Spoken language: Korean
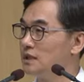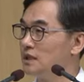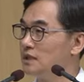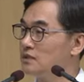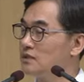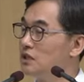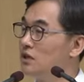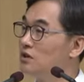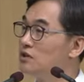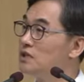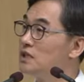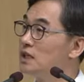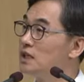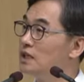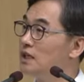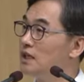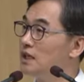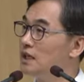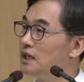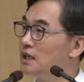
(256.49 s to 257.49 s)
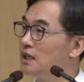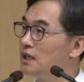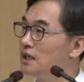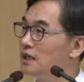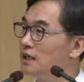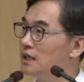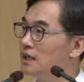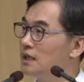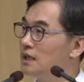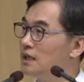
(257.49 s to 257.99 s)
그래서 형제에게
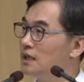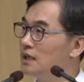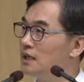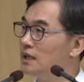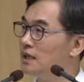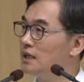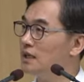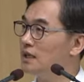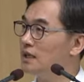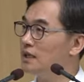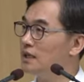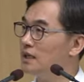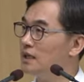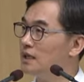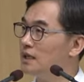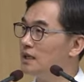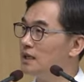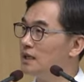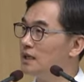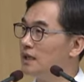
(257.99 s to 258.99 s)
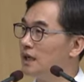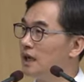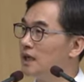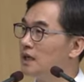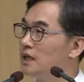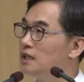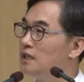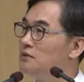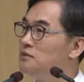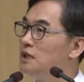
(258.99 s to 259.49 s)
예,
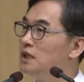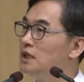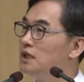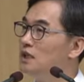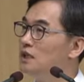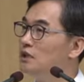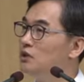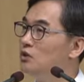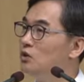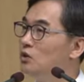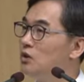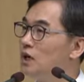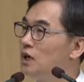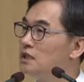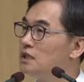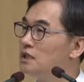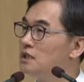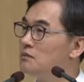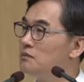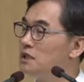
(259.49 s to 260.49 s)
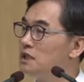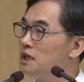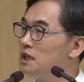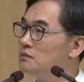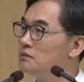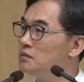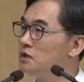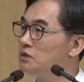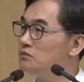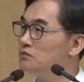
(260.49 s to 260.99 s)
하나님의
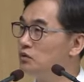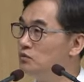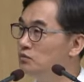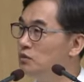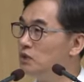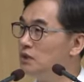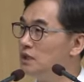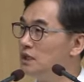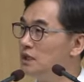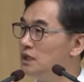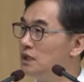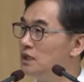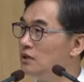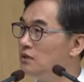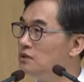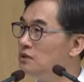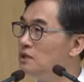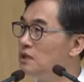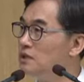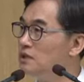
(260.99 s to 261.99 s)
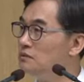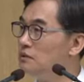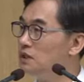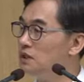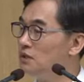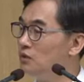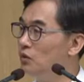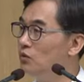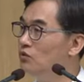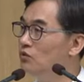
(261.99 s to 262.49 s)
인도하심이라면 분명히
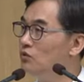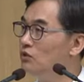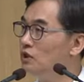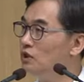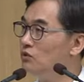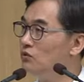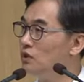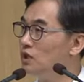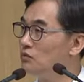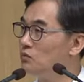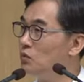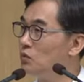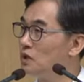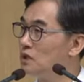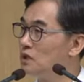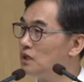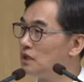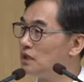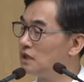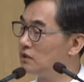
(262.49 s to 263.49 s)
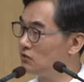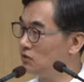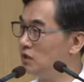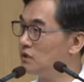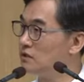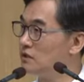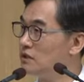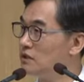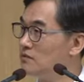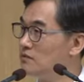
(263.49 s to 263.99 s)
형제님이 온누리교회 목회자가 될
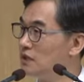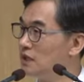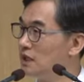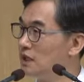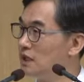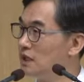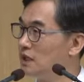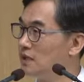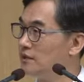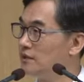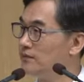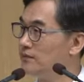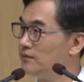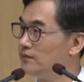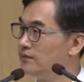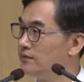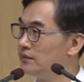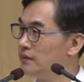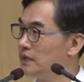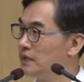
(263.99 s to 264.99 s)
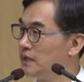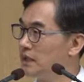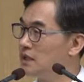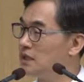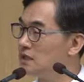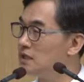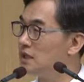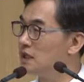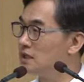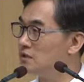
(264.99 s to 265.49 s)
것입니다.
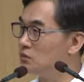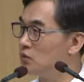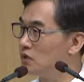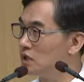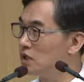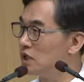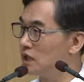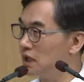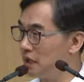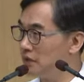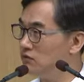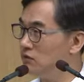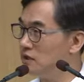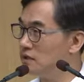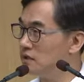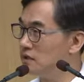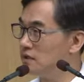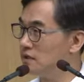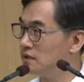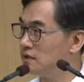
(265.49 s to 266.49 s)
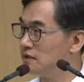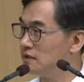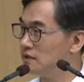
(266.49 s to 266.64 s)
지금까지 목회자가 안 됐어요.